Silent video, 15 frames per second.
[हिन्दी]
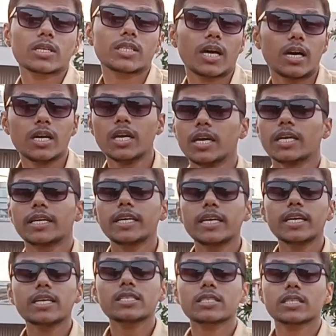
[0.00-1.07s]
सोचा था कि
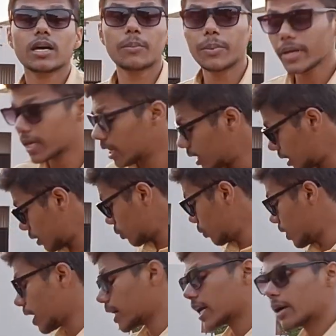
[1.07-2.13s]
ये सभी का रंग
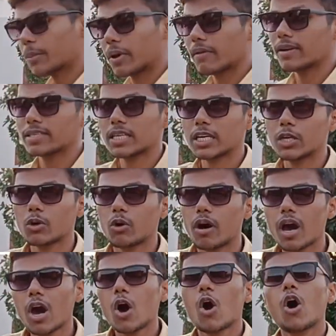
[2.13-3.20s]
उड़ाएगा पर वैसा नहीं
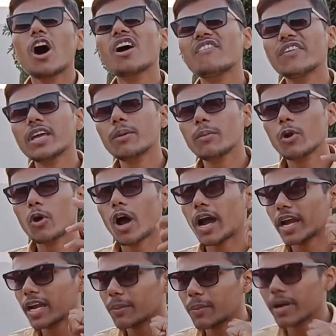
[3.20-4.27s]
हुआ और फिर हम लोग
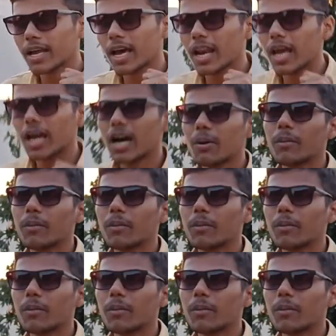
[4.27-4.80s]
आँखें में डाला